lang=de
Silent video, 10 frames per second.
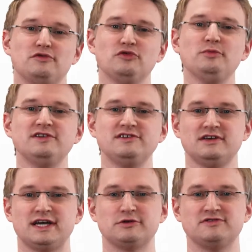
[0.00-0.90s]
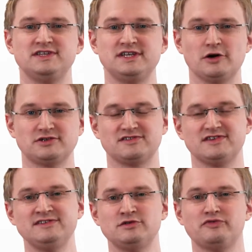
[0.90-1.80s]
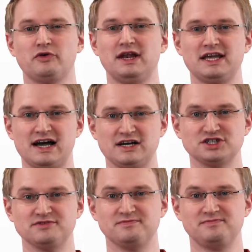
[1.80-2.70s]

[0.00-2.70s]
Somit reduziert ihr auch das Risiko von Leckagen.